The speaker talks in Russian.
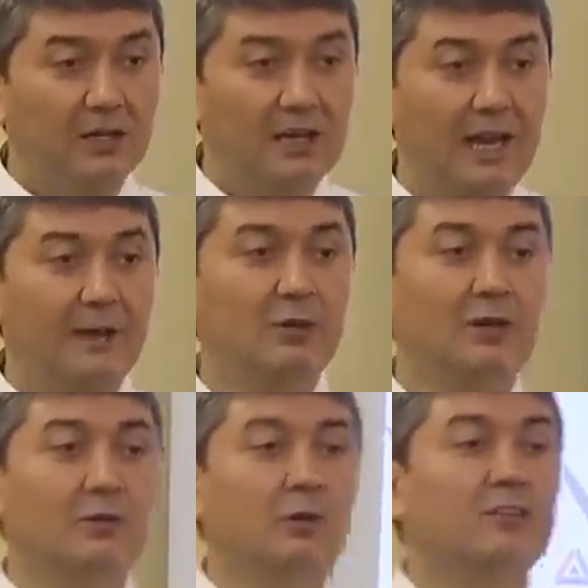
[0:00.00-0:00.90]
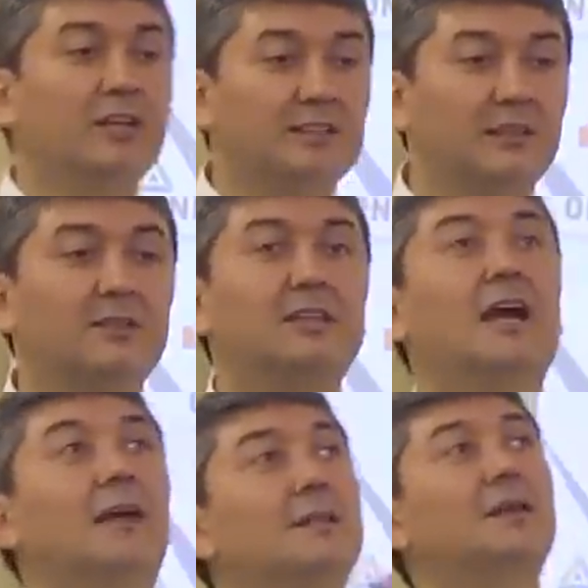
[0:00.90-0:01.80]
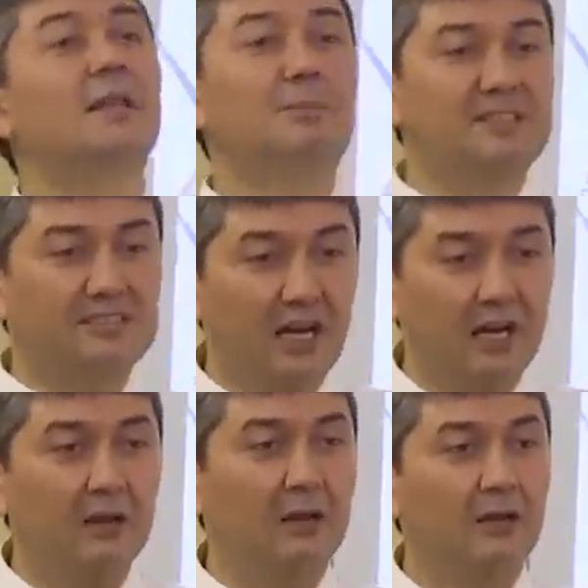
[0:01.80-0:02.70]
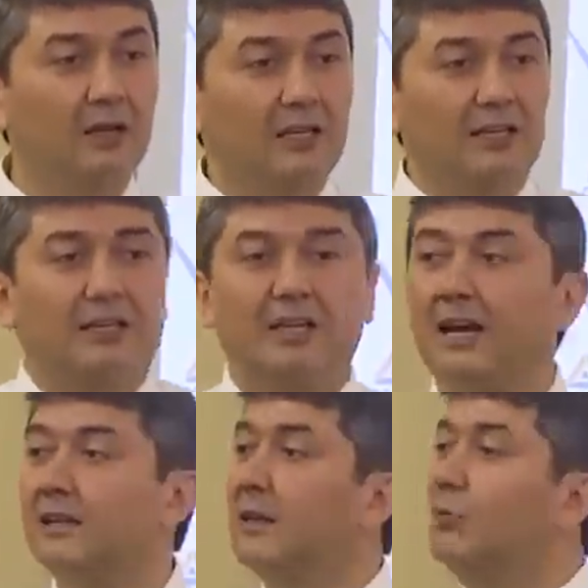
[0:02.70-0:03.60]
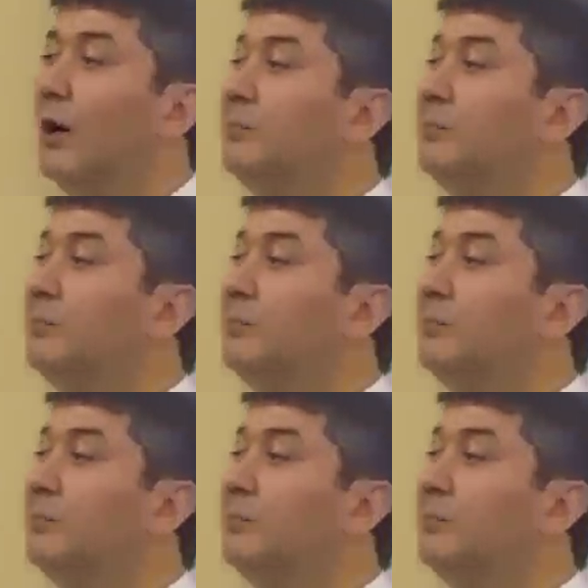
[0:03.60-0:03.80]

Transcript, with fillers: я ему говорю, ты это, я это написал, я ему